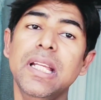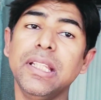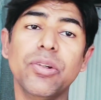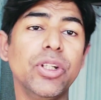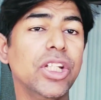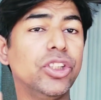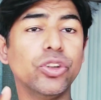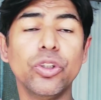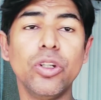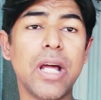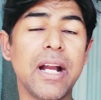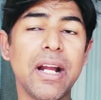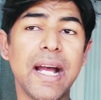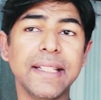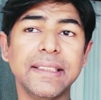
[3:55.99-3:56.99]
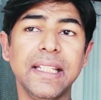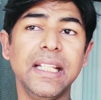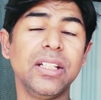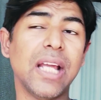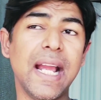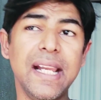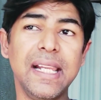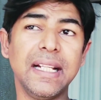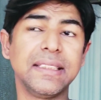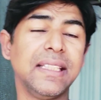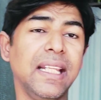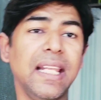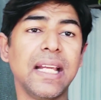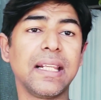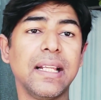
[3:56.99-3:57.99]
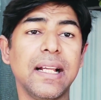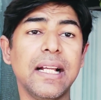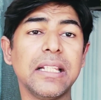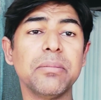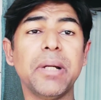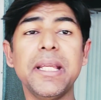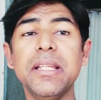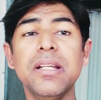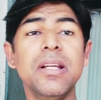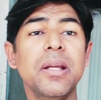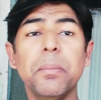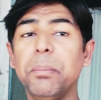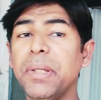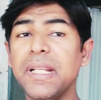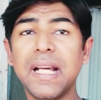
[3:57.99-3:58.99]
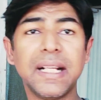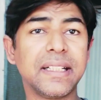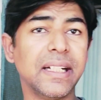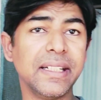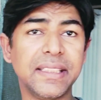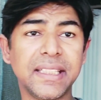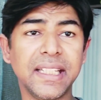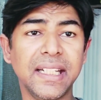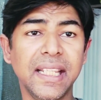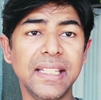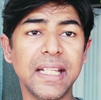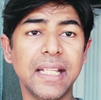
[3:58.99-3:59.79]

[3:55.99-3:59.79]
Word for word: क्योंकि जो लोग आते हैं ढाई लाख तीन लाख लगा के भाई बिना कर्ज के नहीं